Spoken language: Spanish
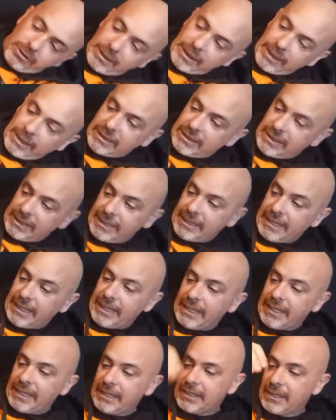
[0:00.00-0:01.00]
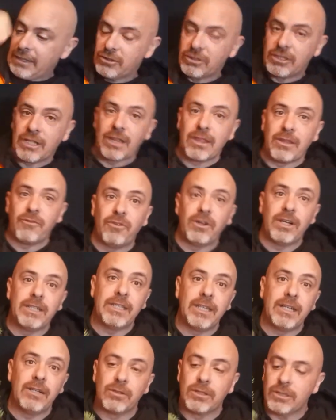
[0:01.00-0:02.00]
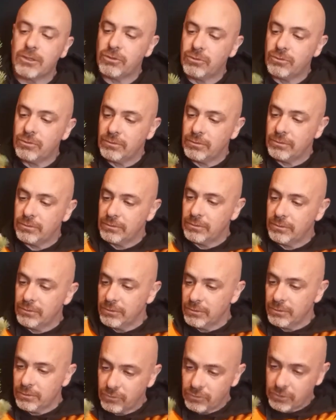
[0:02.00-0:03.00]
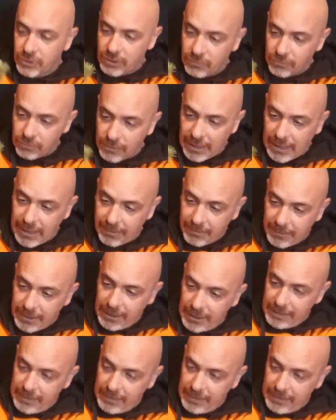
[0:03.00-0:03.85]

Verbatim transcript: que sí que, nos hace falta lo que es un segundo alambre.